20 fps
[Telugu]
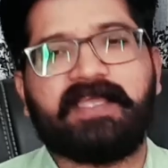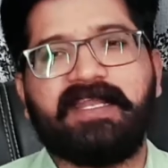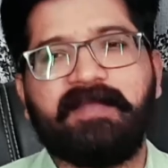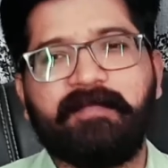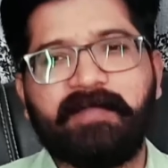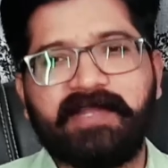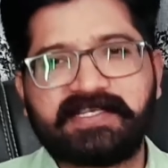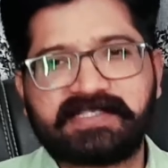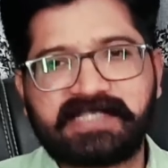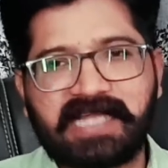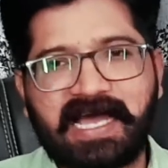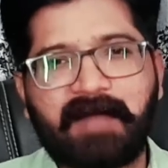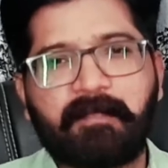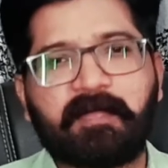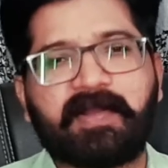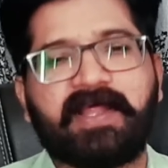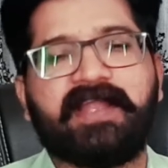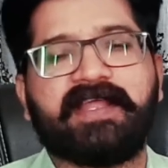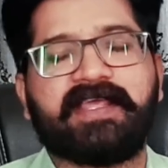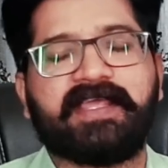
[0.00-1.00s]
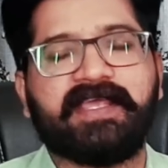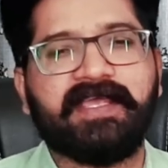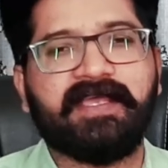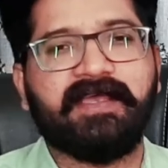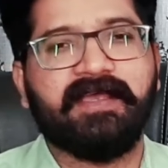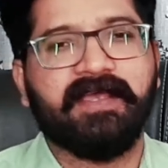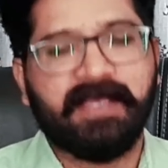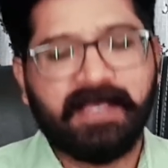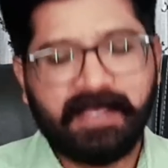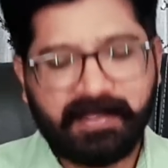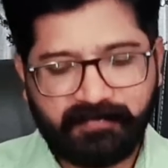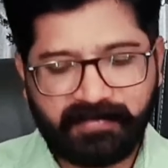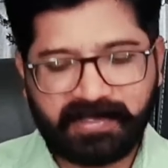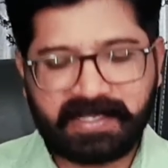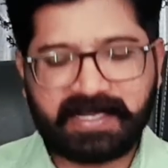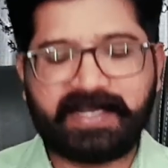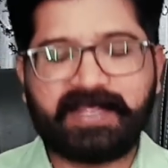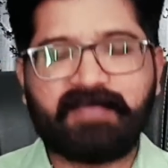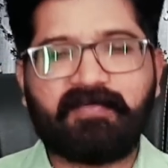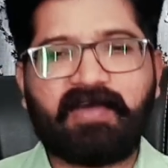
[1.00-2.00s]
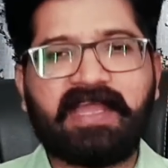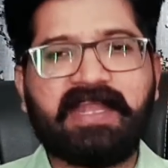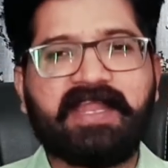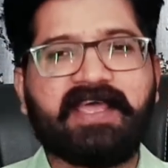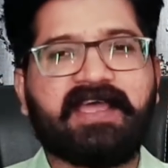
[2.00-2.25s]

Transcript: ఎలిమినేషన్ ఆపడానికి వీళ్ళని వైల్డ్